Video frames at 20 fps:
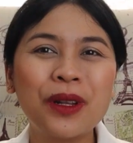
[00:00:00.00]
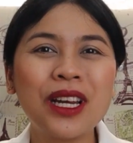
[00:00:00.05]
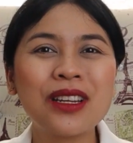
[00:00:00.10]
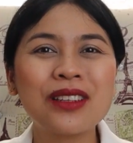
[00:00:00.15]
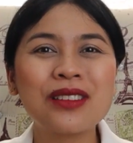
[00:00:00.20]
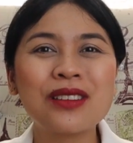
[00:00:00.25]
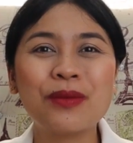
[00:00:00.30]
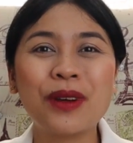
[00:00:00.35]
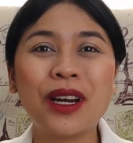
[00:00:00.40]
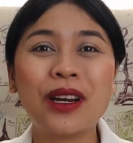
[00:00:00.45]

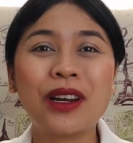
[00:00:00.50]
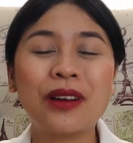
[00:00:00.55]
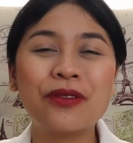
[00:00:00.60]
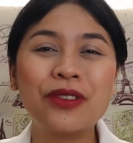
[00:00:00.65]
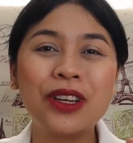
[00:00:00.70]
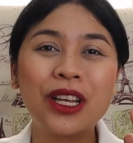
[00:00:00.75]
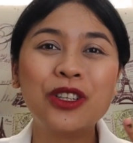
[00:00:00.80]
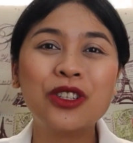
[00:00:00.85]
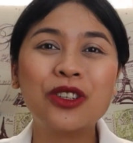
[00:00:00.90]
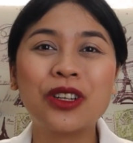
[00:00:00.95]
Plus,
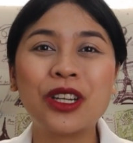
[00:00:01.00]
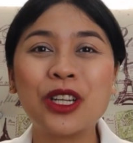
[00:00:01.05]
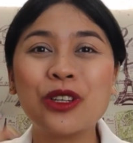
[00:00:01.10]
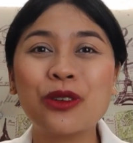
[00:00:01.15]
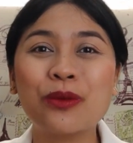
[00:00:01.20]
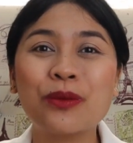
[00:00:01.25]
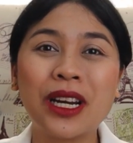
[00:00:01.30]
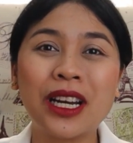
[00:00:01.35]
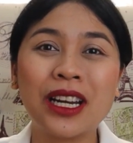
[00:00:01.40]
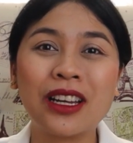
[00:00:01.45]
ma-avail nyo rin
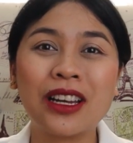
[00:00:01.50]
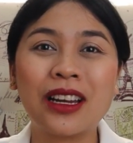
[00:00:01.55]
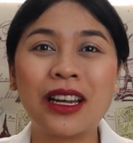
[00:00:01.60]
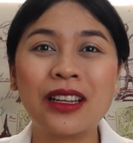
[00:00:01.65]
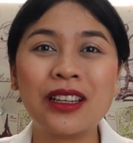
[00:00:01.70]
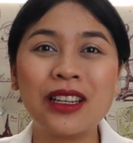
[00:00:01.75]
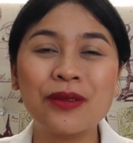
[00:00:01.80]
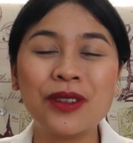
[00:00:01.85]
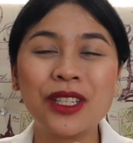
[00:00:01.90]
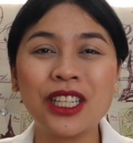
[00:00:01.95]
yung mga
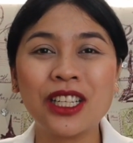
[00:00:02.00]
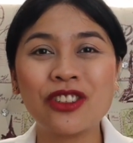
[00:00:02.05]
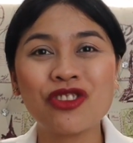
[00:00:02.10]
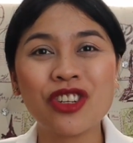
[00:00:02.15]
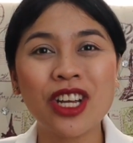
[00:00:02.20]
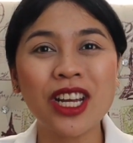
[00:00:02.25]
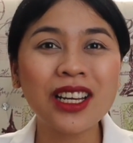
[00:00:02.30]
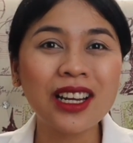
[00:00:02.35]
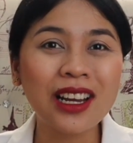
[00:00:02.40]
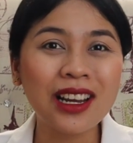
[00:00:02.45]
unlimited
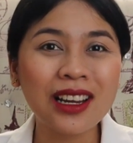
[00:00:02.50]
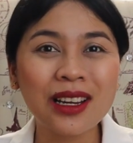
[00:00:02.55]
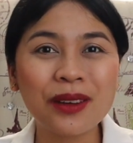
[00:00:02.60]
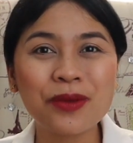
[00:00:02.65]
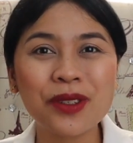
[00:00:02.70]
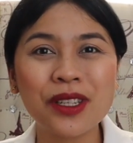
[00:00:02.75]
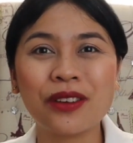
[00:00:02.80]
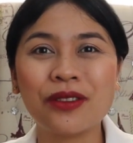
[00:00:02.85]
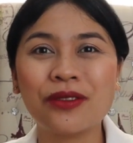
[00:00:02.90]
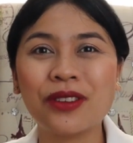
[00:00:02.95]

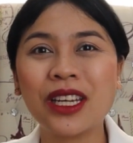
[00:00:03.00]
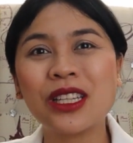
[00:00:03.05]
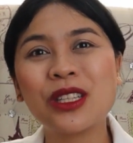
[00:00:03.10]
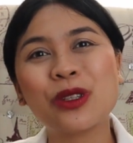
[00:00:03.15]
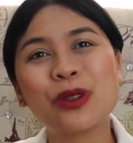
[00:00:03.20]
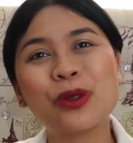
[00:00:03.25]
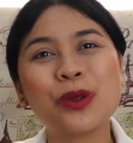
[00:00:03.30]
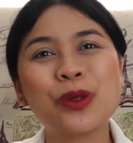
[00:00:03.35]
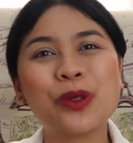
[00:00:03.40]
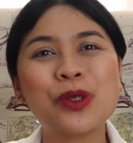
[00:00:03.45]
check-ups, sa
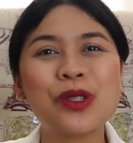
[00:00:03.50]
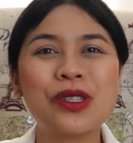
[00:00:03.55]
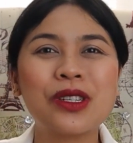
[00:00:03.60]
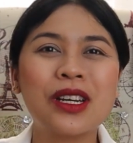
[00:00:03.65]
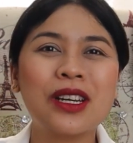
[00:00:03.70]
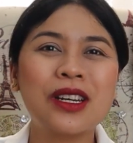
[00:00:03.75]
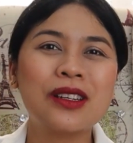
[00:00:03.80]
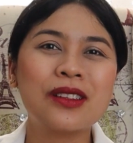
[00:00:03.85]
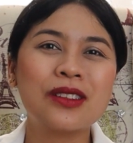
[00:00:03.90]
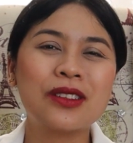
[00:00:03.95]
Aventus,
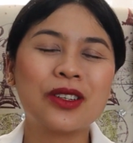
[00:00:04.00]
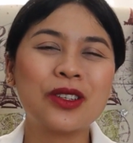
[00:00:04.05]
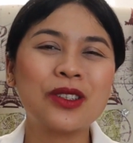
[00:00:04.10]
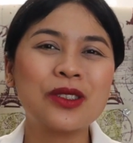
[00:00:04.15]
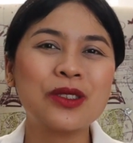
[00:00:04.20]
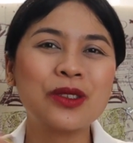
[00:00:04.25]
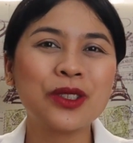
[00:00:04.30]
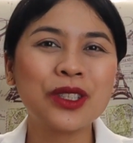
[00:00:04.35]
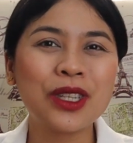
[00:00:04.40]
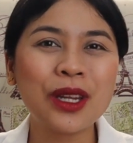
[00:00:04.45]
sa
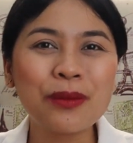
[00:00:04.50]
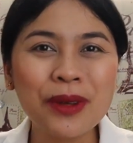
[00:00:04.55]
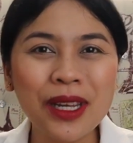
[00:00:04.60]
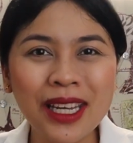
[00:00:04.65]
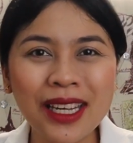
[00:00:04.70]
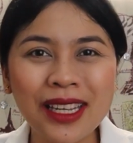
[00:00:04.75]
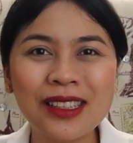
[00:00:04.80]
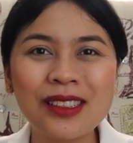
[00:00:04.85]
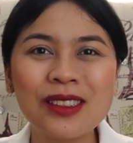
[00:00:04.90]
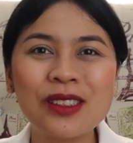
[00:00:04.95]
Consulta
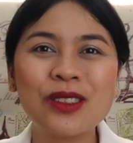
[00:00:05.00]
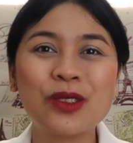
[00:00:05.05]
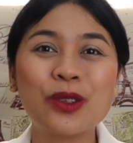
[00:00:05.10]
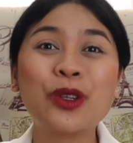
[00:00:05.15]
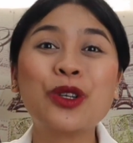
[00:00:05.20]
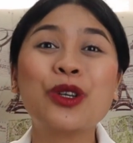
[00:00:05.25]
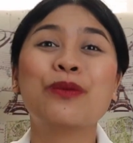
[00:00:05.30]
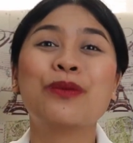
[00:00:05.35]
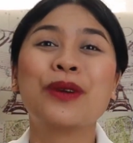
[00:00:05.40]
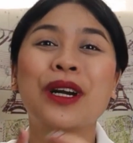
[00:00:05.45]
Med,
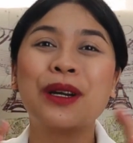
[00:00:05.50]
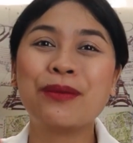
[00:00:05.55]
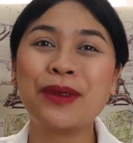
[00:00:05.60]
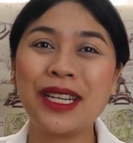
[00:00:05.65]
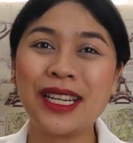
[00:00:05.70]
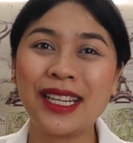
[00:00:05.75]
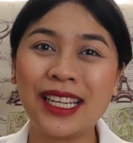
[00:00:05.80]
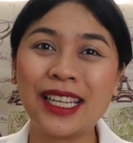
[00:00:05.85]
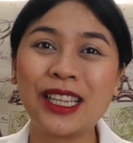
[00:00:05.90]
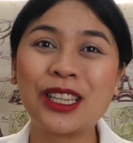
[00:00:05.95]
so yung mga
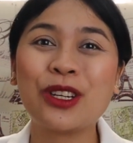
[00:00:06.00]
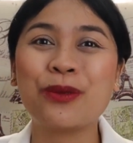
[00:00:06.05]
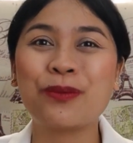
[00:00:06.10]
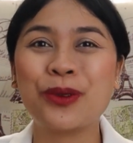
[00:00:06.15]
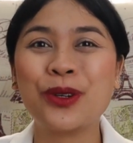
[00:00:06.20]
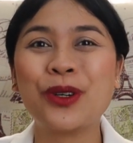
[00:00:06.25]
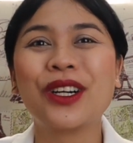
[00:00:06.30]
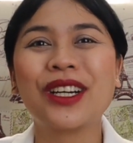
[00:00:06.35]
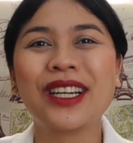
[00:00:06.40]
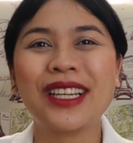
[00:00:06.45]
binanggit ko
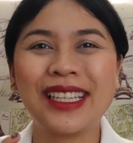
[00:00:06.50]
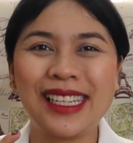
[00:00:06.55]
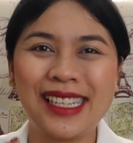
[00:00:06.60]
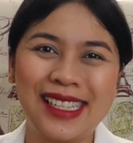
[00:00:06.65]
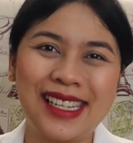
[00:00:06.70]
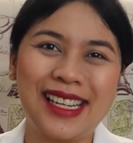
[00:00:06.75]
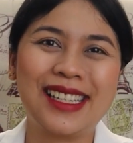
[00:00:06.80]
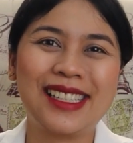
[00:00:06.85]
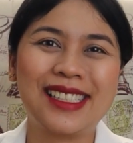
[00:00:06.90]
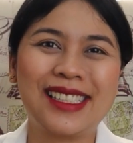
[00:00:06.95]
po
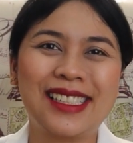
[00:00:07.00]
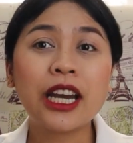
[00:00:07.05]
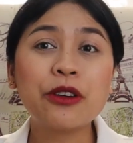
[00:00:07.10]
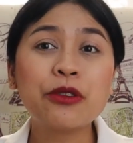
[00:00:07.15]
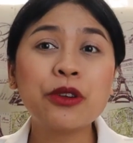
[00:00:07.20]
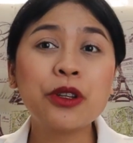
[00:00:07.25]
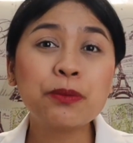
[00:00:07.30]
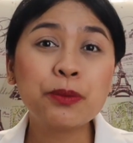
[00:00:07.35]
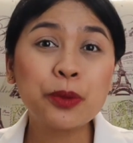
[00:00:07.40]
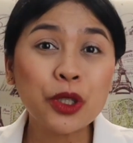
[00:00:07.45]
kanina. I
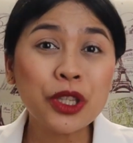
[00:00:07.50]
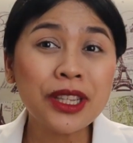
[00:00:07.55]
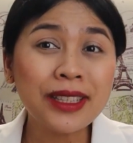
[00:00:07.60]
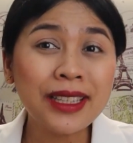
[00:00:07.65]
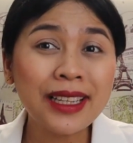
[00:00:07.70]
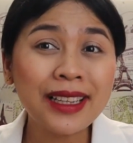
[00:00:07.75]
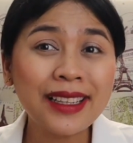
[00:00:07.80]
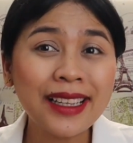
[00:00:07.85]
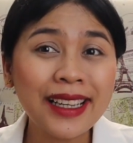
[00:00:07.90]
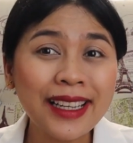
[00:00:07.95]
will put
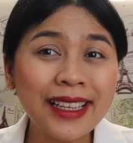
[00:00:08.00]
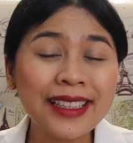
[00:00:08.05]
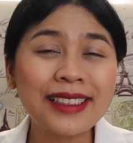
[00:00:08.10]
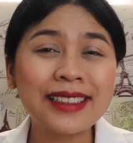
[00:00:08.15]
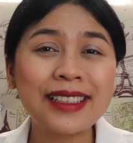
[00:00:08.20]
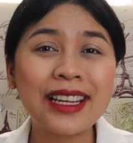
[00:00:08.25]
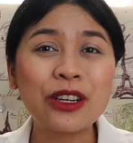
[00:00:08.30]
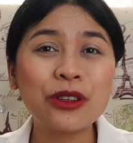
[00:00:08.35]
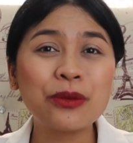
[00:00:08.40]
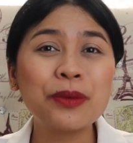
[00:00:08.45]
the
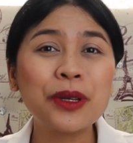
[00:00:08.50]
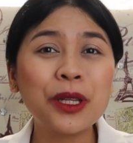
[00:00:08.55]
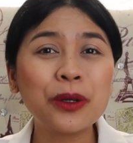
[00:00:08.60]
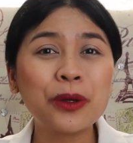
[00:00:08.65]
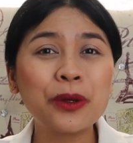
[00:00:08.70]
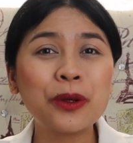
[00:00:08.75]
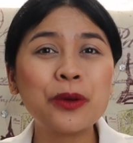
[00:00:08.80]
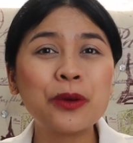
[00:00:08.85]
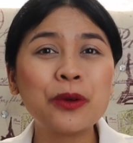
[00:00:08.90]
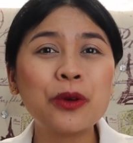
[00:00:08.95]
link down
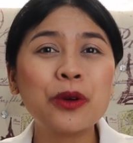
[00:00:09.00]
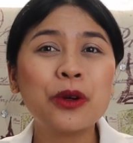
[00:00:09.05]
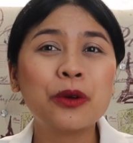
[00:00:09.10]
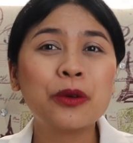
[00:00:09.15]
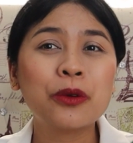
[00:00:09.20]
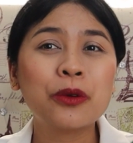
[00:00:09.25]
below